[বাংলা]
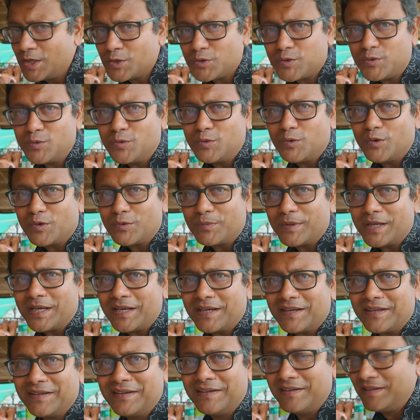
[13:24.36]
দিয়ে শুরু করবেন
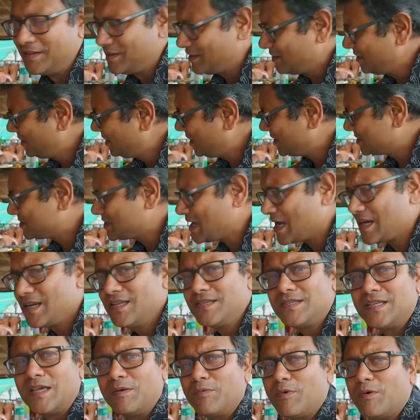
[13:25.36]
এই এক্স্যাক্টলি
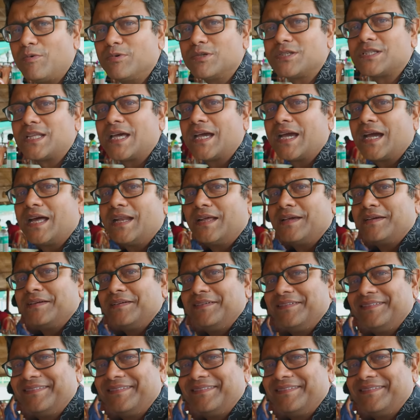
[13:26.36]
সেম অবস্থা এখানে